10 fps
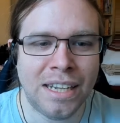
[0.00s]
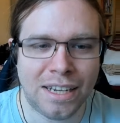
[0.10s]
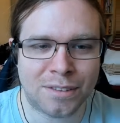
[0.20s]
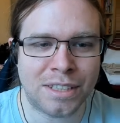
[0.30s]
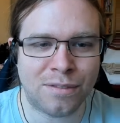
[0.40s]

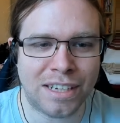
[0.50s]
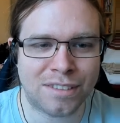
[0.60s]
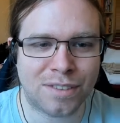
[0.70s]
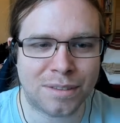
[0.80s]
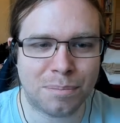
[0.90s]
Also ich
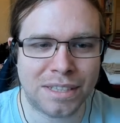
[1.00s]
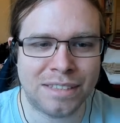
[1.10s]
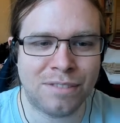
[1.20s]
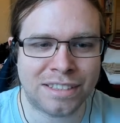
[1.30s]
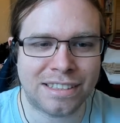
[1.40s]
weiß, was,
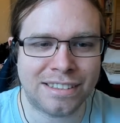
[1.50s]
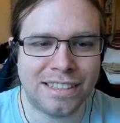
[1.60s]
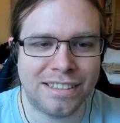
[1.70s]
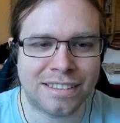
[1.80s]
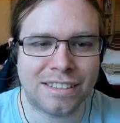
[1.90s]
äh, was das
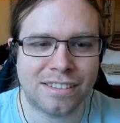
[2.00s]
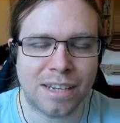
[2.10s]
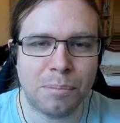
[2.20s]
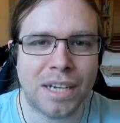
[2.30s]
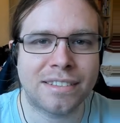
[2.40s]
hier ist. Das ist
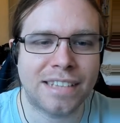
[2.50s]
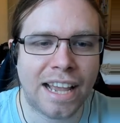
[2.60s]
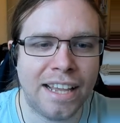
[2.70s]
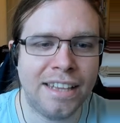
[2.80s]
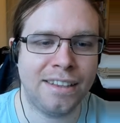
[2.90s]
ein
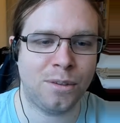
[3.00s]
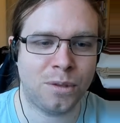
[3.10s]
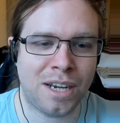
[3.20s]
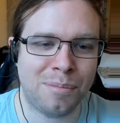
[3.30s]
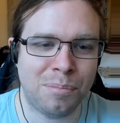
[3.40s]
Bassin
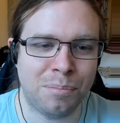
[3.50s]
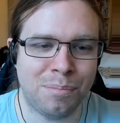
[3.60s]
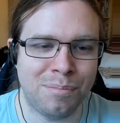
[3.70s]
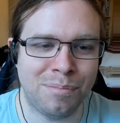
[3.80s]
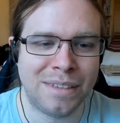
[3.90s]
oder
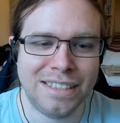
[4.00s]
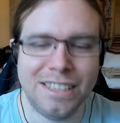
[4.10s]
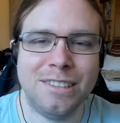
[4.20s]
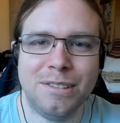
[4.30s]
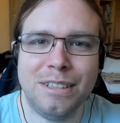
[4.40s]

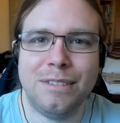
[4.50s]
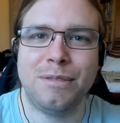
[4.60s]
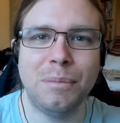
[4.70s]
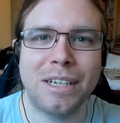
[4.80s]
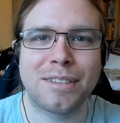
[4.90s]

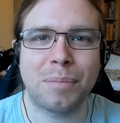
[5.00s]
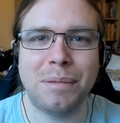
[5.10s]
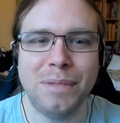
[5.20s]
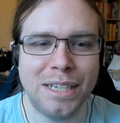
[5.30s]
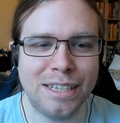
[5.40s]
wie man es bei
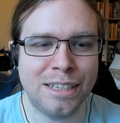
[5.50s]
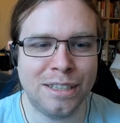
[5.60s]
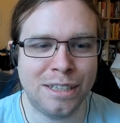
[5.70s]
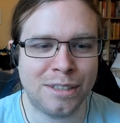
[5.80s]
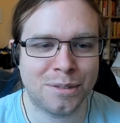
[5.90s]
mir,
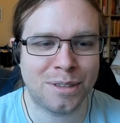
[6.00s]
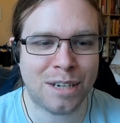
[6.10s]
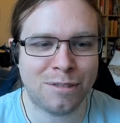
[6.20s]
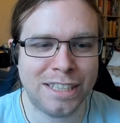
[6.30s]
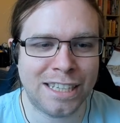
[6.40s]
äh, also
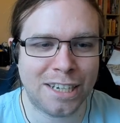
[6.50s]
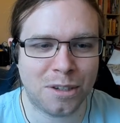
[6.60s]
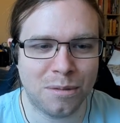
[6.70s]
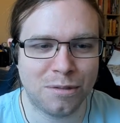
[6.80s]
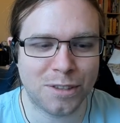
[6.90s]
da wo ich
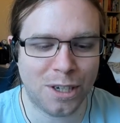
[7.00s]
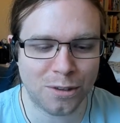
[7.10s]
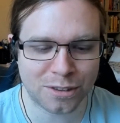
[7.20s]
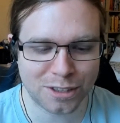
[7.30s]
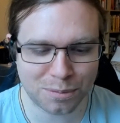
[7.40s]
herkomme, früher
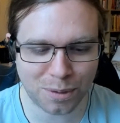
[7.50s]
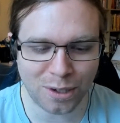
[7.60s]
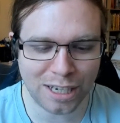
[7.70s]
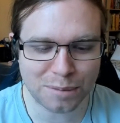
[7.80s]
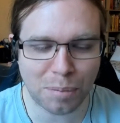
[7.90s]

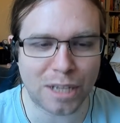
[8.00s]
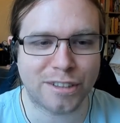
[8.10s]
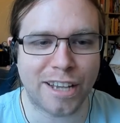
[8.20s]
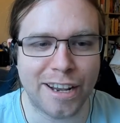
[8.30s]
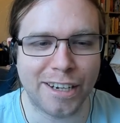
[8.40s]
ausgesprochen hat,
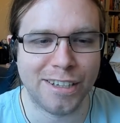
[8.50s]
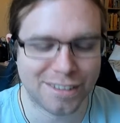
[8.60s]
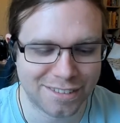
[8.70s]
Basseng.